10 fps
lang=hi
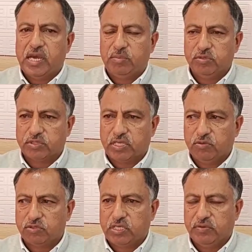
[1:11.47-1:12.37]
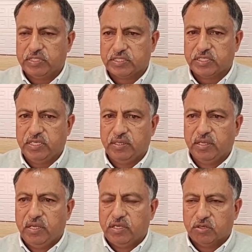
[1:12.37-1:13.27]
गैप होता है उसकी वजह से
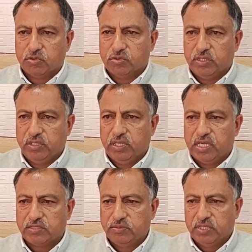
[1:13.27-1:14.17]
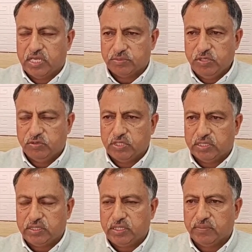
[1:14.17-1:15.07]
कटौती लाज लाजमी हो
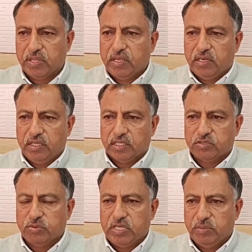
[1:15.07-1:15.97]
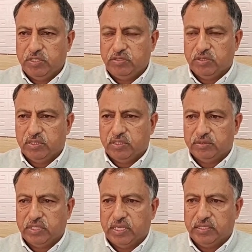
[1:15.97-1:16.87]
जाती है लेकिन इसमें यह भी
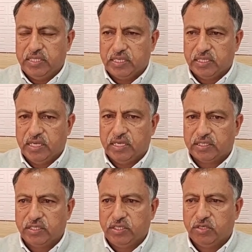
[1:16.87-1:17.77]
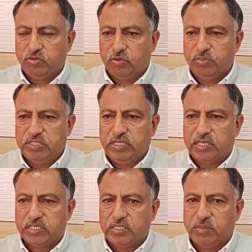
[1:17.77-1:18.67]
देखना है कि ये जो बिजली
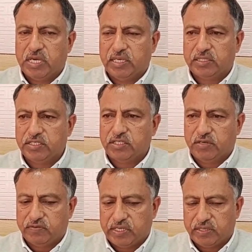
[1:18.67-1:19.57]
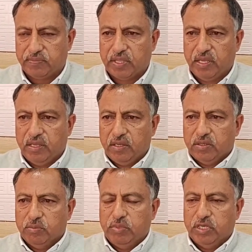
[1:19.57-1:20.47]
का इस्तेमाल है किस तरफ का है
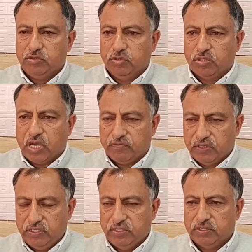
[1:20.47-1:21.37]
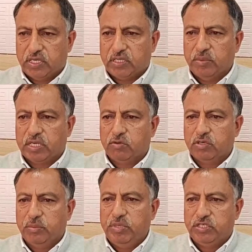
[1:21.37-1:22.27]
जो काफ़ी ज़्यादा मैं
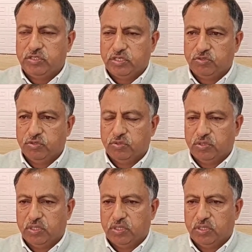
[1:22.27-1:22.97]
कहूँगा बेशतर जो